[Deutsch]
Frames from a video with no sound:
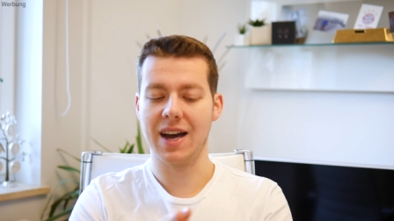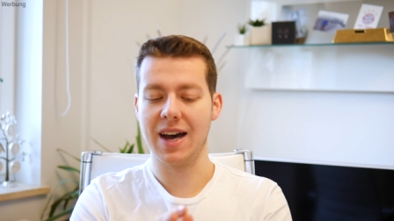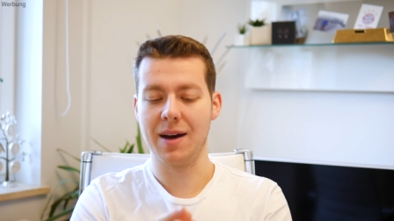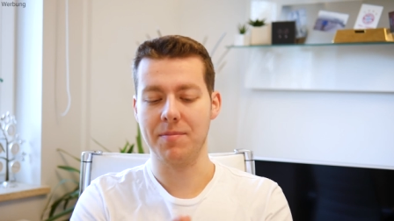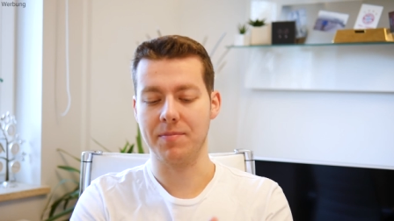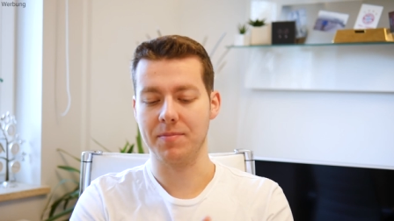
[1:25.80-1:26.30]

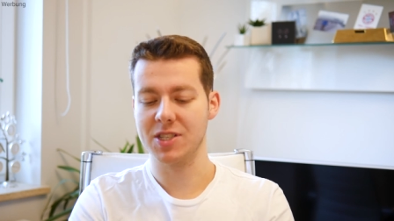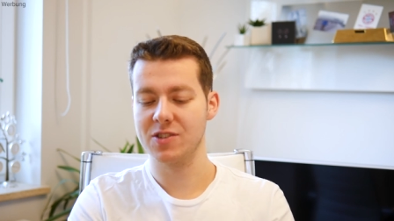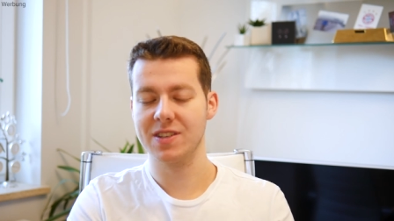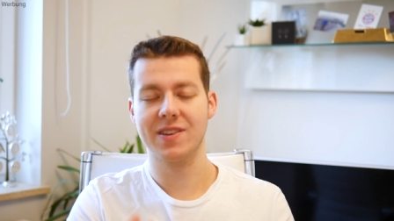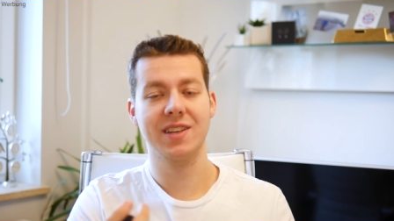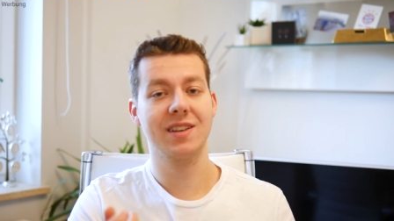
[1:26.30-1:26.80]
haben,
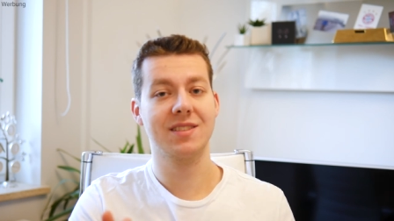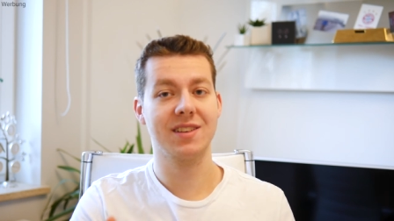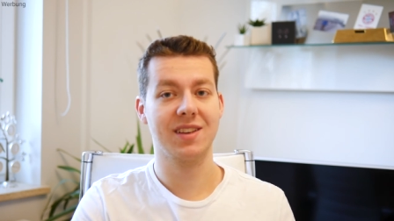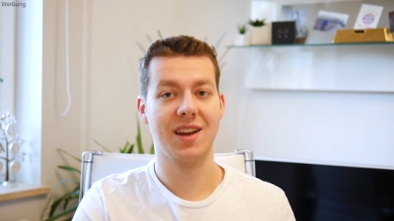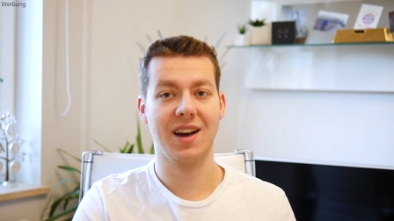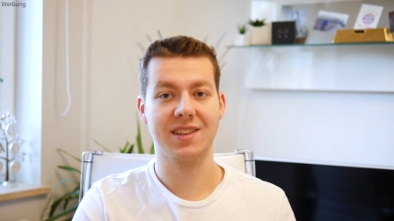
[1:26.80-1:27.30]
beziehungsweise wenn ihr sie
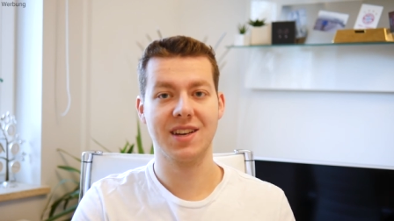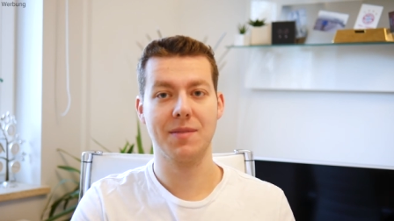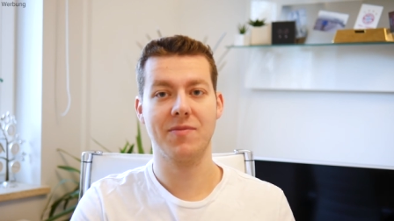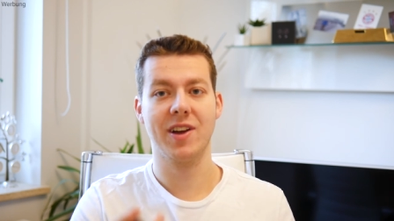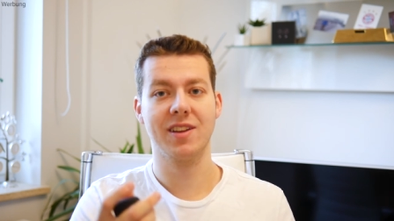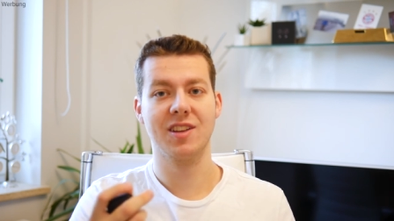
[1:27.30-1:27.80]
in der Hand
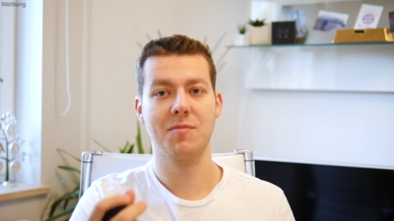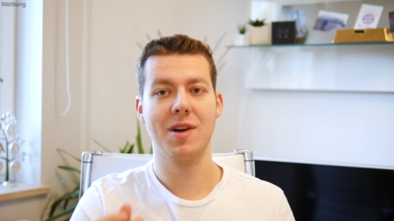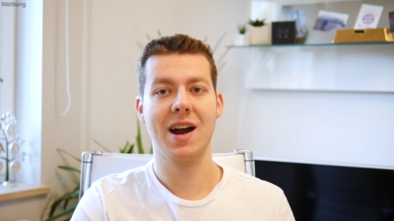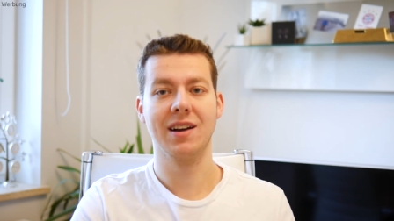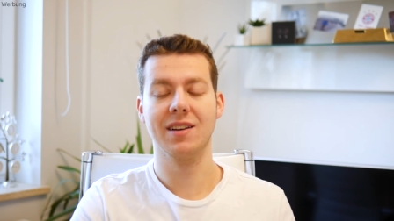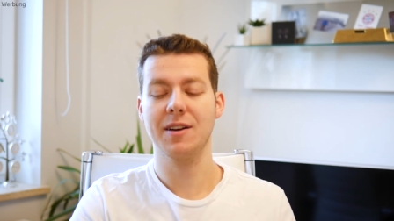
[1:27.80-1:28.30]
habt, werdet ihr
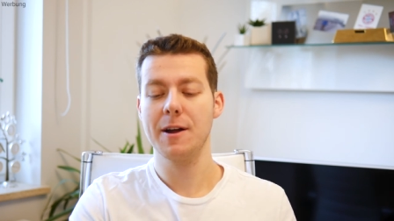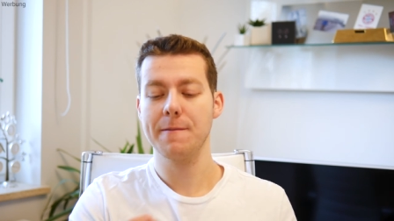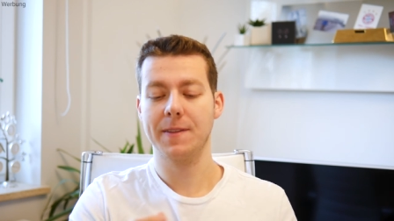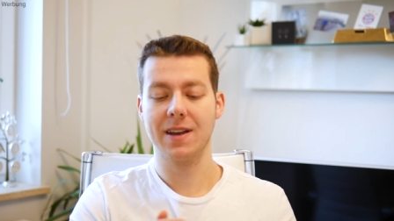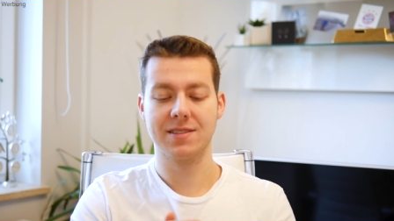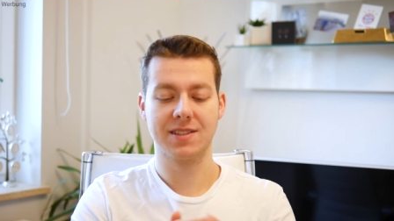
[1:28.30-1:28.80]
merken,
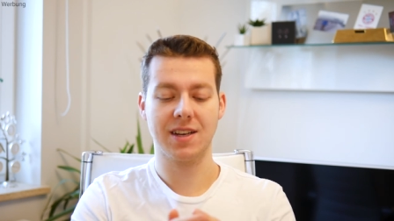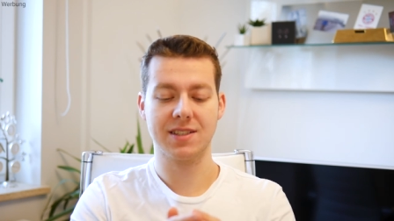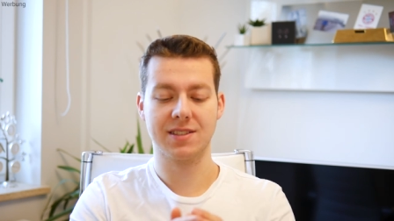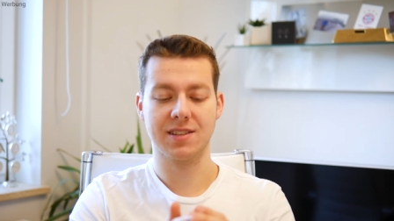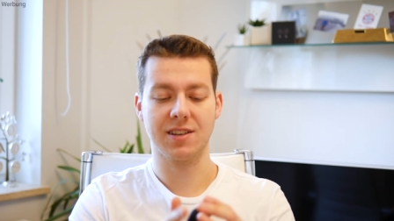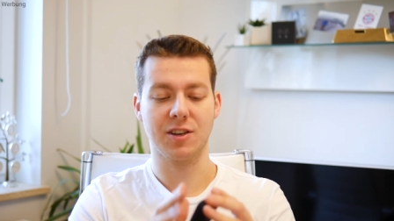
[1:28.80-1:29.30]
dass
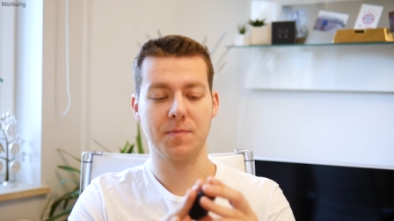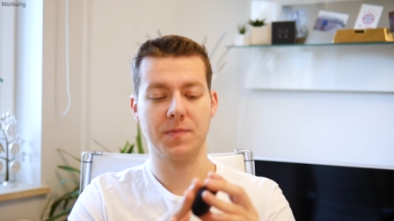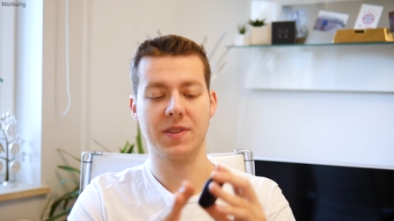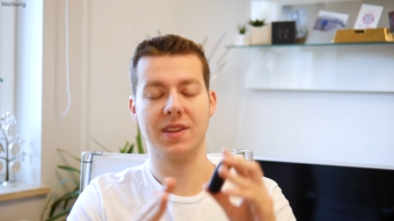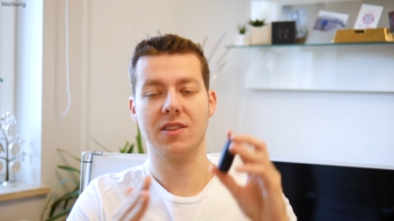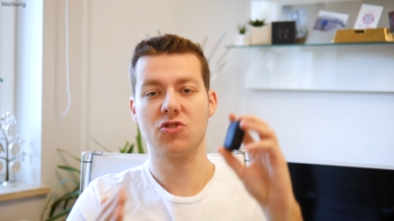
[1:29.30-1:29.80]
das
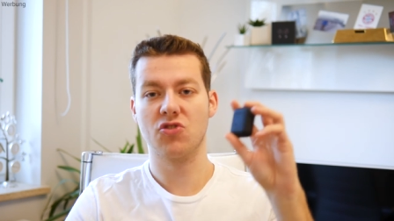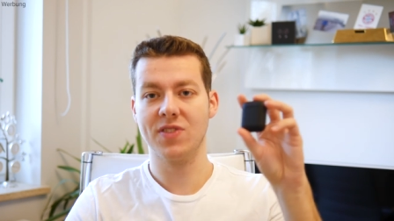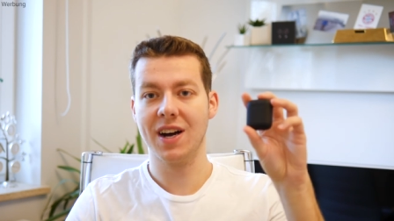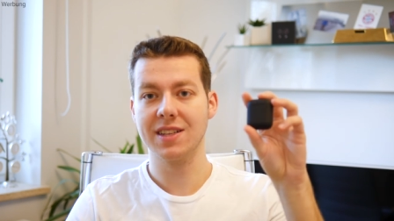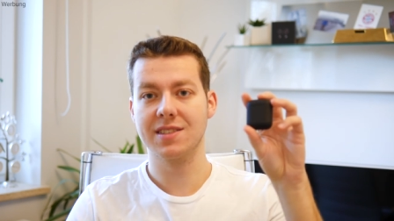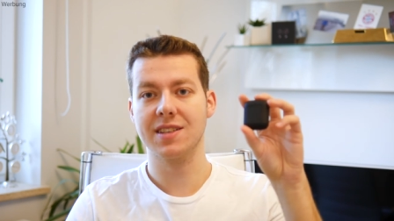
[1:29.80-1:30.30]
ähm,
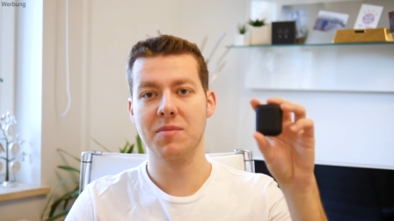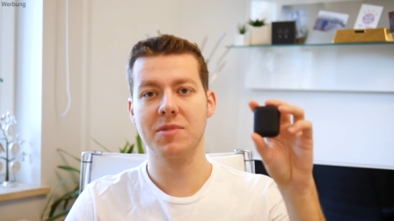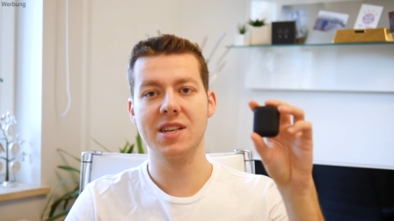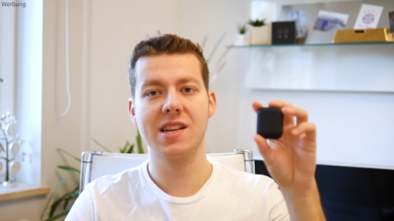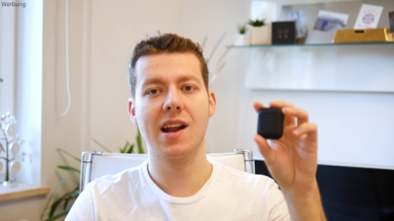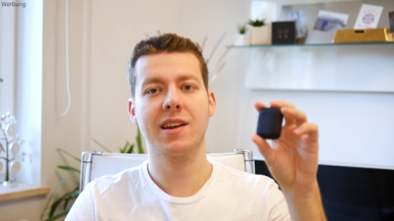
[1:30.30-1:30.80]
Schwarz eben
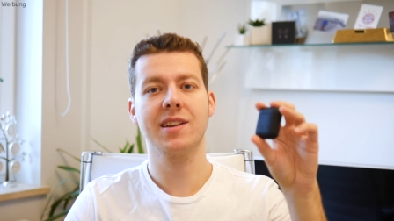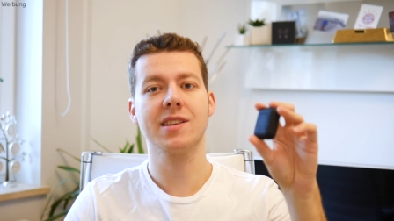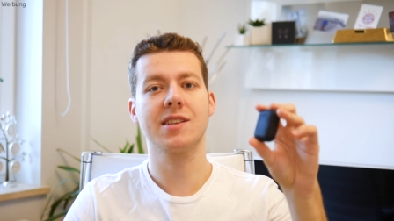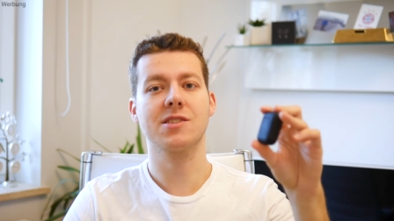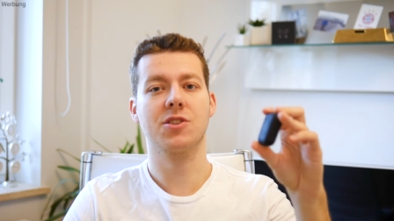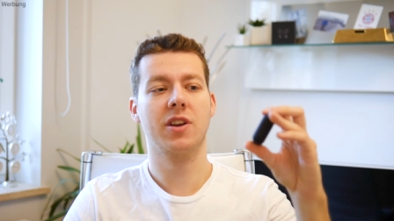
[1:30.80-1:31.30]
nicht
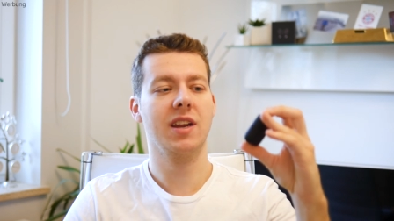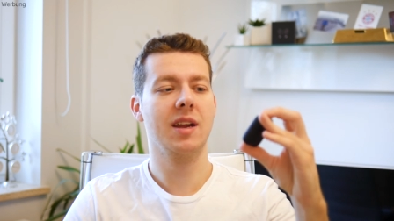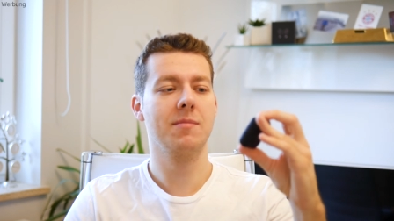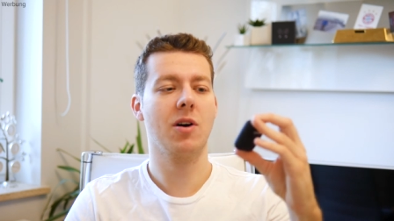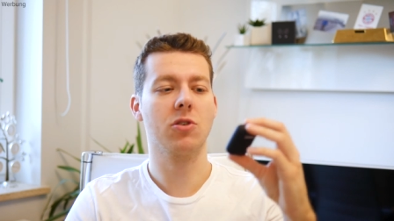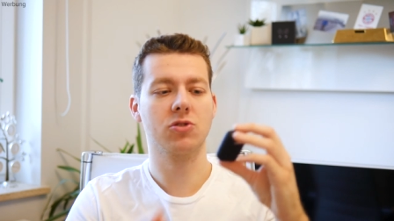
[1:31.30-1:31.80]
lackiert ist, sondern
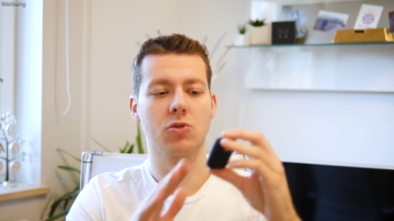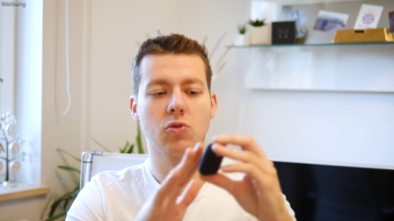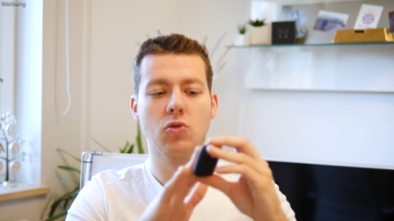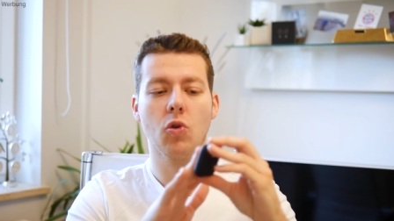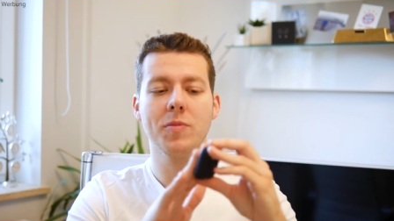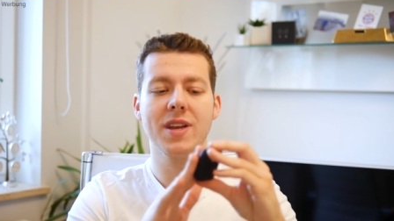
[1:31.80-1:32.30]
eben auch so ein
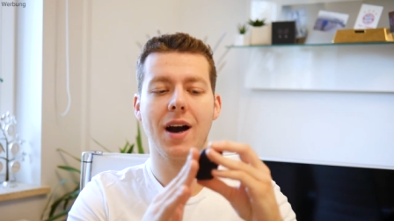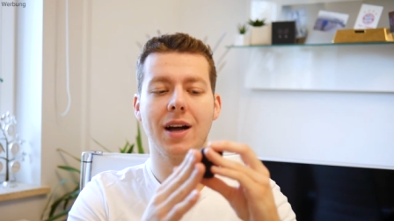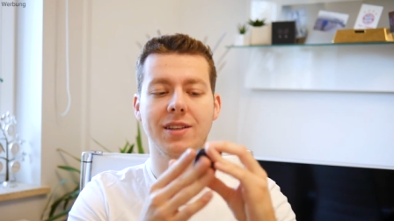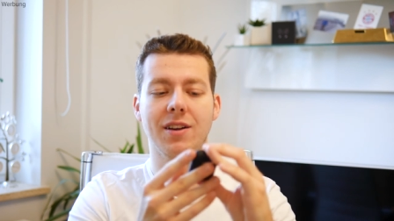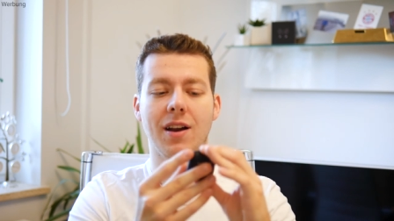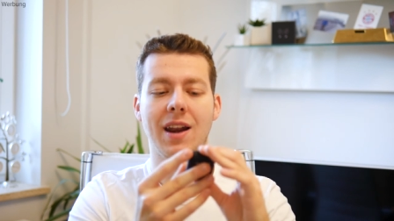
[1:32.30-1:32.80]

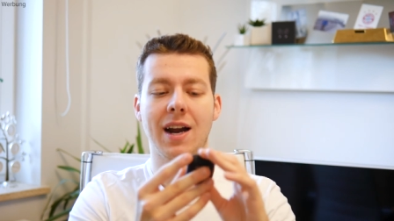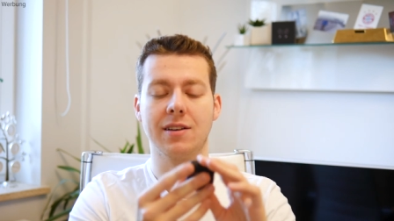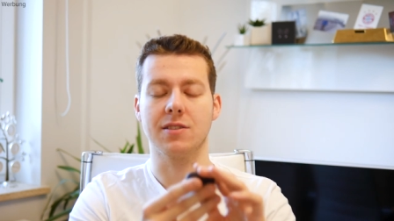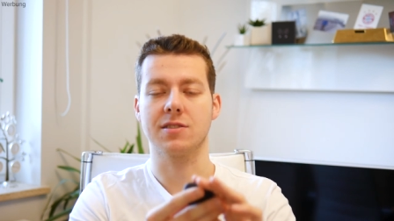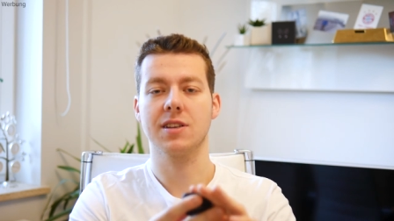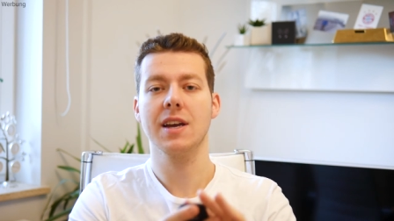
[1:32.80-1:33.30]
gummiartiger Lack
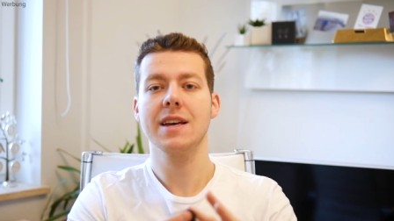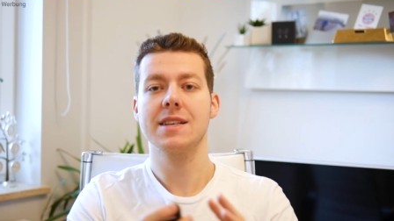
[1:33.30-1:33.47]
ist.